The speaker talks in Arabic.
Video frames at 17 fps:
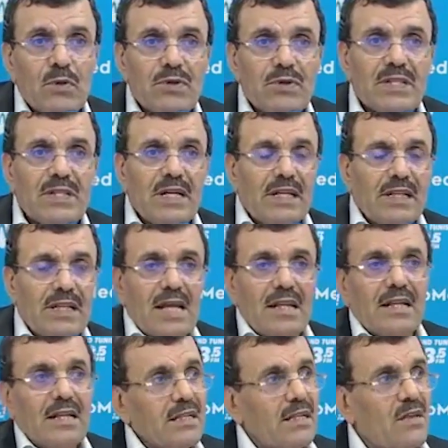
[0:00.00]

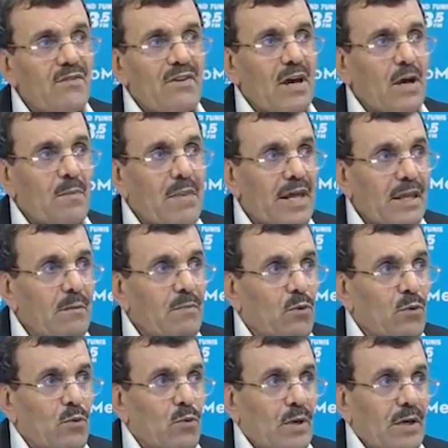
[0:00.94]
استعداد لتفهم هذا
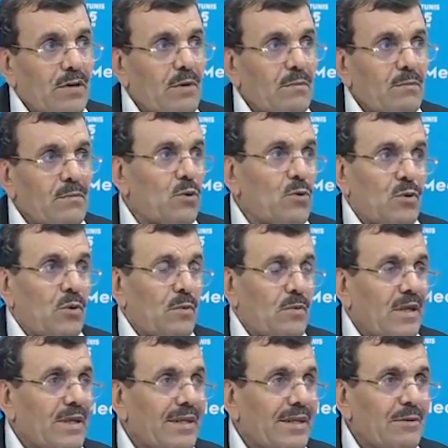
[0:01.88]
الموضوع موضوع
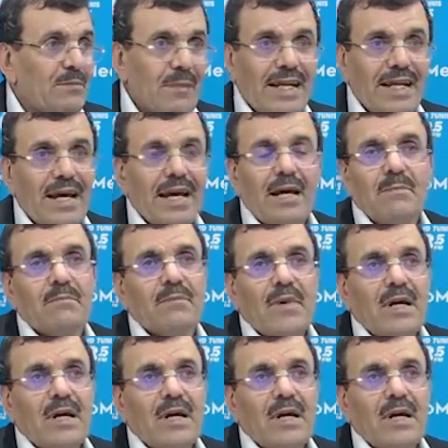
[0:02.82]
معناها